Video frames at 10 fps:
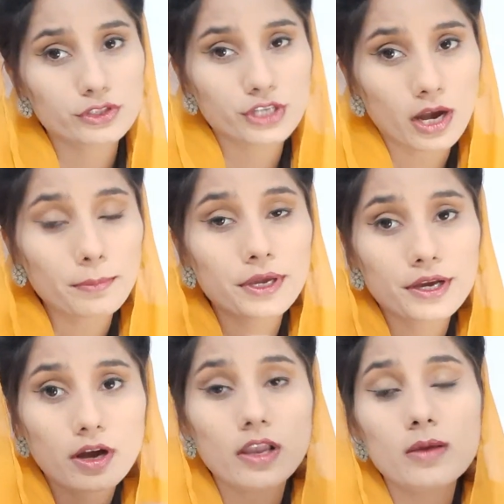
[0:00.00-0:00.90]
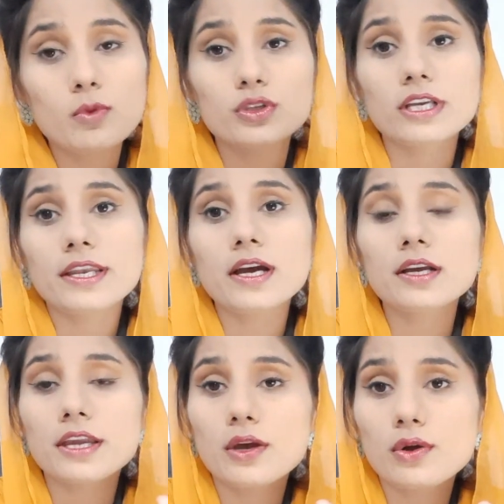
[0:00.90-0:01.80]
जहाँ पे कॉलम होता है ना
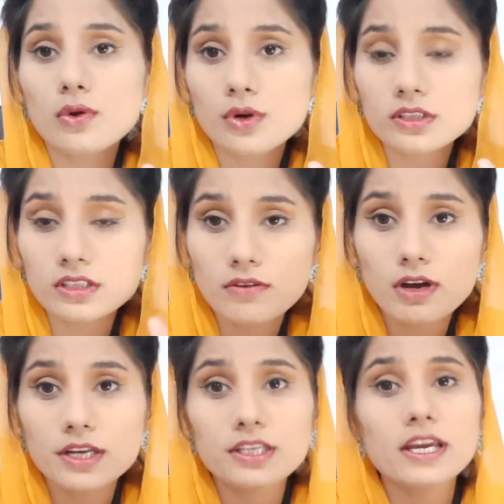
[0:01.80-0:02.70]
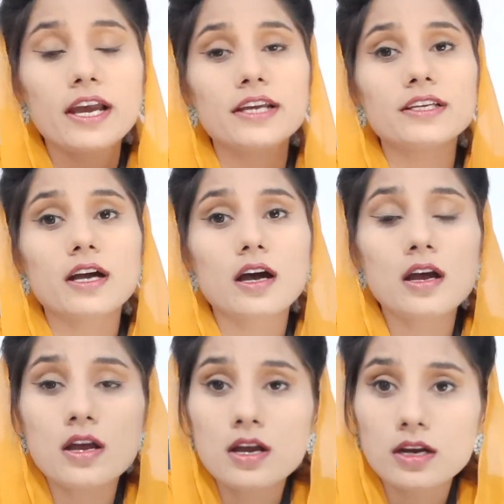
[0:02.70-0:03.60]
कि औरत कवारी है
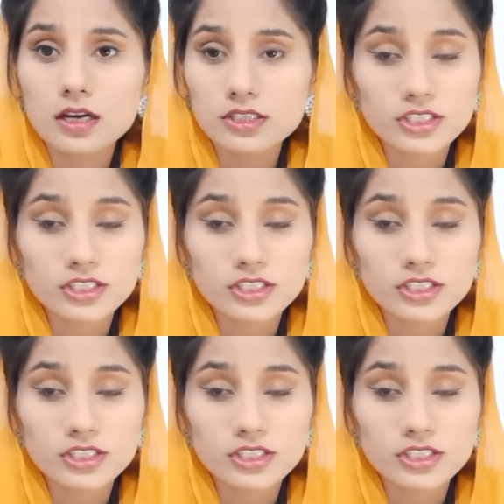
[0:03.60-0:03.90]
या